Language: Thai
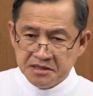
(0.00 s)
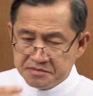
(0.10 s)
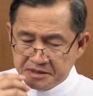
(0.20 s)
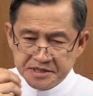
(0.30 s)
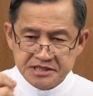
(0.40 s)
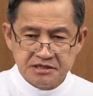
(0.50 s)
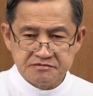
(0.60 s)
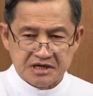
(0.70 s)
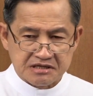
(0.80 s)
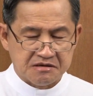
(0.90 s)
พระเป็นเจ้า
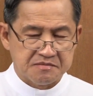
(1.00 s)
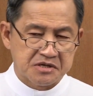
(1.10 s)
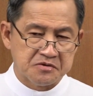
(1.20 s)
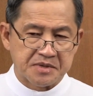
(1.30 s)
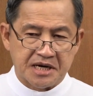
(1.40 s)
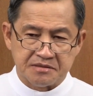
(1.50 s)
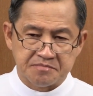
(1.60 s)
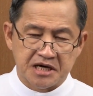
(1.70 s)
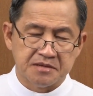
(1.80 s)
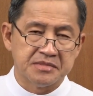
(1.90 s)
ตรัสกับเราผ่าน
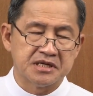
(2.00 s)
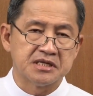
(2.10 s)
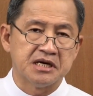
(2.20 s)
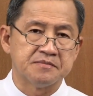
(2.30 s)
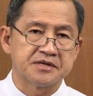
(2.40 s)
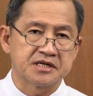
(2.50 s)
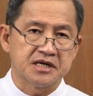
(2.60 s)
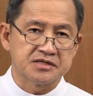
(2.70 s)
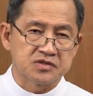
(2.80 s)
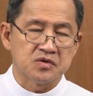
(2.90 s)
ทางบรรดาประ
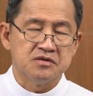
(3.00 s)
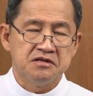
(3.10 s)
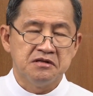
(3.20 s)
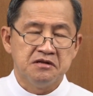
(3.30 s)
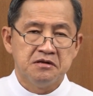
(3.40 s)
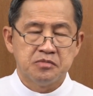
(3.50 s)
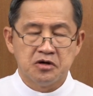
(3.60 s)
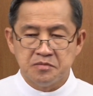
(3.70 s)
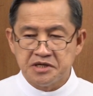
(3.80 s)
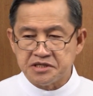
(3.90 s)
กาศกพอ
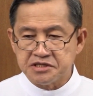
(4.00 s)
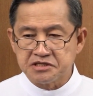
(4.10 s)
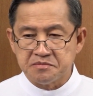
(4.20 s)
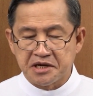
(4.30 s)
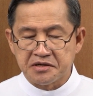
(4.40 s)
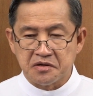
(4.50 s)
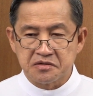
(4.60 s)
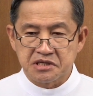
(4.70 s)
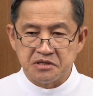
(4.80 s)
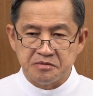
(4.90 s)
มาถึงสมัยของ
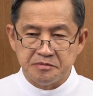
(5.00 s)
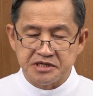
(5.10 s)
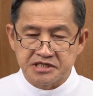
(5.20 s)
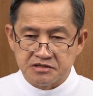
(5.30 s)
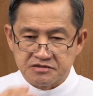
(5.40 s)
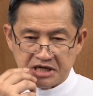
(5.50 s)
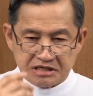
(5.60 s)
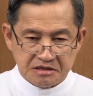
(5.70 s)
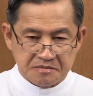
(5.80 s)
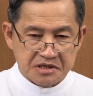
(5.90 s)
เราพระเป็นเจ้าตรัส
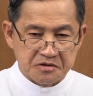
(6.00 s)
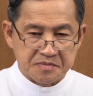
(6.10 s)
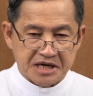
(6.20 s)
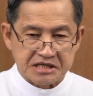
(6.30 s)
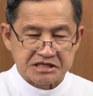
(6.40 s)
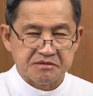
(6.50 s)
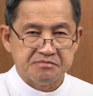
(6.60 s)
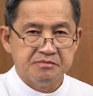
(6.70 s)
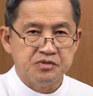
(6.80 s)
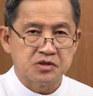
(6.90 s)
กับเราผ่านทาง
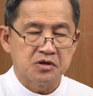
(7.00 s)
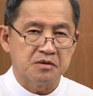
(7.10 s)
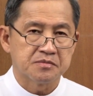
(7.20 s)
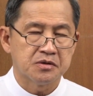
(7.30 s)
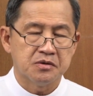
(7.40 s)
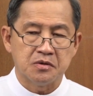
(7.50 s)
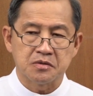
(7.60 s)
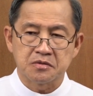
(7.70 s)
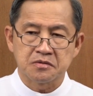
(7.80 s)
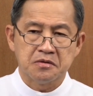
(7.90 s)
พระบุตรของพระอง
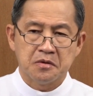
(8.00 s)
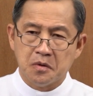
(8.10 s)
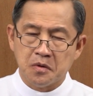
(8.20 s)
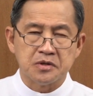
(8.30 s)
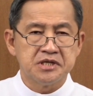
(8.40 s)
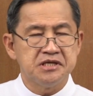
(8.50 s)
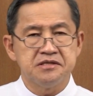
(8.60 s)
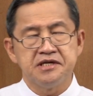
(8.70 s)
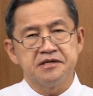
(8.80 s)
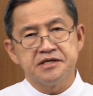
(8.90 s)
ค์ โอ้นี่
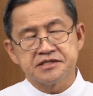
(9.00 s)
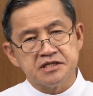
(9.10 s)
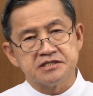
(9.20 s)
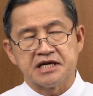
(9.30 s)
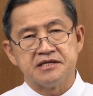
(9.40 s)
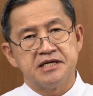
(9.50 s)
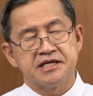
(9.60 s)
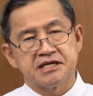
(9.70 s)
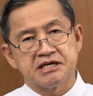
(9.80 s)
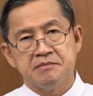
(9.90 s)
ยิ่งลึกซึ้งใหญ่เลย
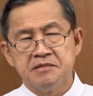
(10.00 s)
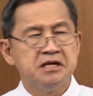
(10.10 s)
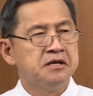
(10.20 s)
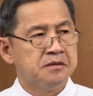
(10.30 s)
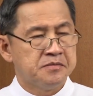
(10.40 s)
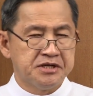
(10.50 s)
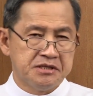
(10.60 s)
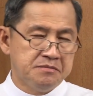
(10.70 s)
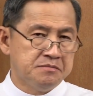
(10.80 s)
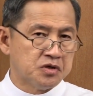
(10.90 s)
นะครับ เพราะฉะ
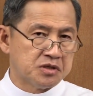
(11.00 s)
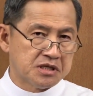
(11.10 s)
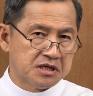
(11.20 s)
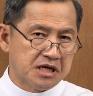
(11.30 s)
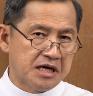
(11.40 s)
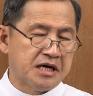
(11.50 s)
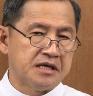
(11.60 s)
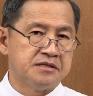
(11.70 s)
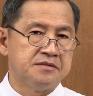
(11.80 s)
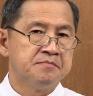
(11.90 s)
นั้นบทอ่า
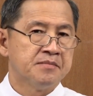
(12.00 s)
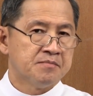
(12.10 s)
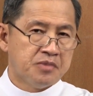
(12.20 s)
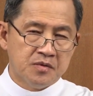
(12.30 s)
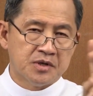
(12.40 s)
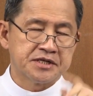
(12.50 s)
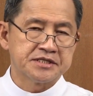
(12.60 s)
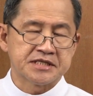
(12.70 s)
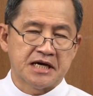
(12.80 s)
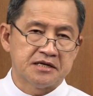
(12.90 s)
นพระวร
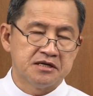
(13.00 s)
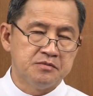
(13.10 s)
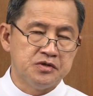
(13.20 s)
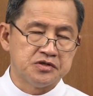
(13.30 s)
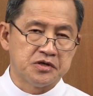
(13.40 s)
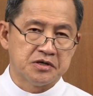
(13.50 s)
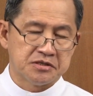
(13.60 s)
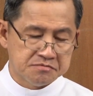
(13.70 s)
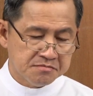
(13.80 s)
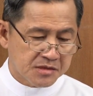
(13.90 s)
สารและบุญยน
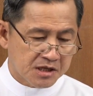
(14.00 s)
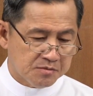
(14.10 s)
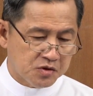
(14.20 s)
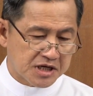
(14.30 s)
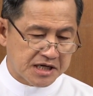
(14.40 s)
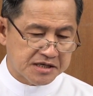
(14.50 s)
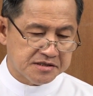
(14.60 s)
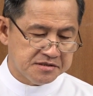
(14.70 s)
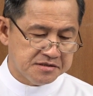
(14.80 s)
บทอ่าน